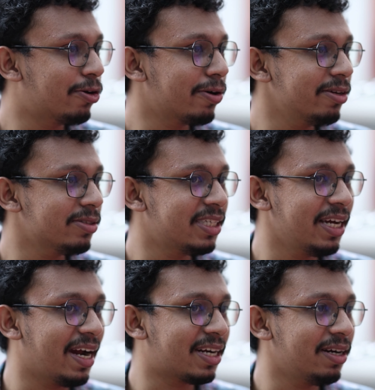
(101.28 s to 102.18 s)
শিক্ষককে হচ্ছে
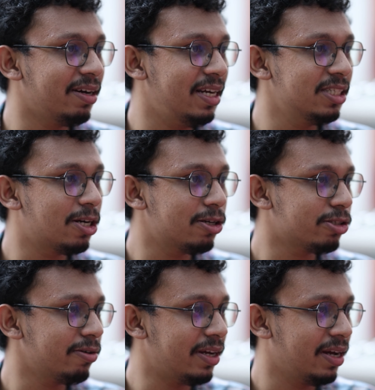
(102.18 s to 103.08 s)
একটা
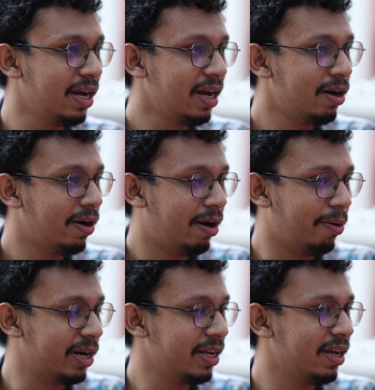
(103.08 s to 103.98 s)
ইনস্টিটিউশনে
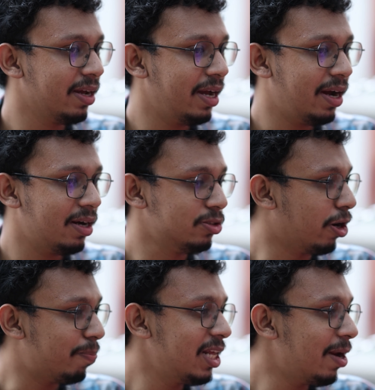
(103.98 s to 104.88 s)
মানে
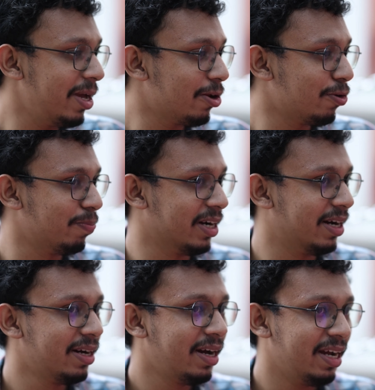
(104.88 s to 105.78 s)
জব দিলাম এরকম না
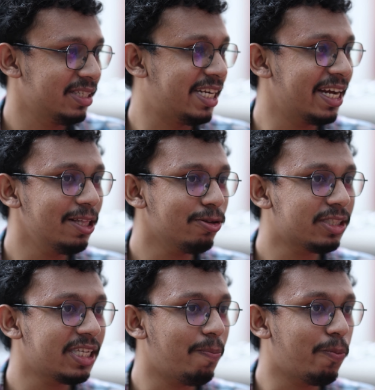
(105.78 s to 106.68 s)
সে কিন্তু
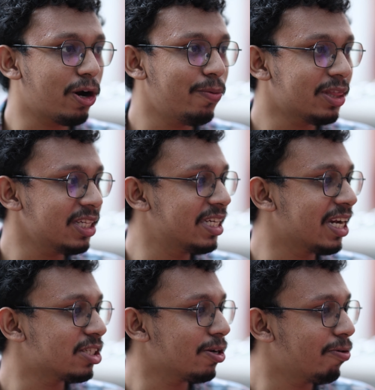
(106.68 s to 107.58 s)
হচ্ছে পরবর্তী
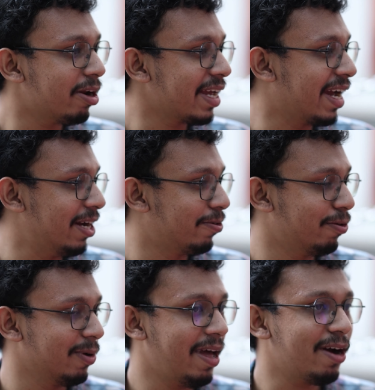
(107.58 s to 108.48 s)
জেনারেশনগুলোকে গাইড
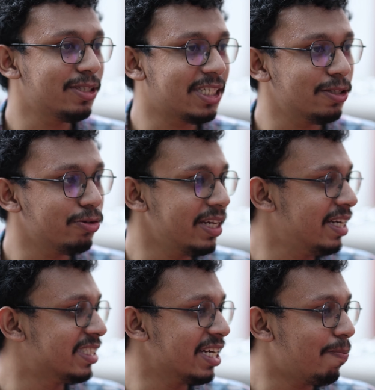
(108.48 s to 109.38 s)
করবে এখন সে যদি
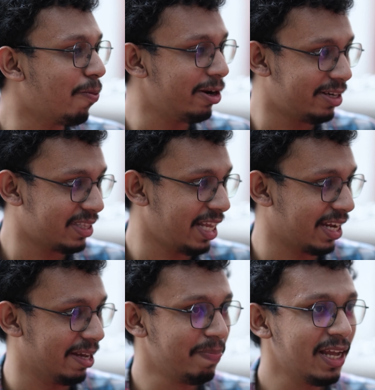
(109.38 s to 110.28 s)
নিজেই পলিটেড
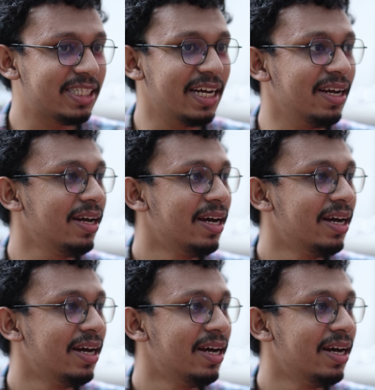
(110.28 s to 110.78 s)
থাকে সে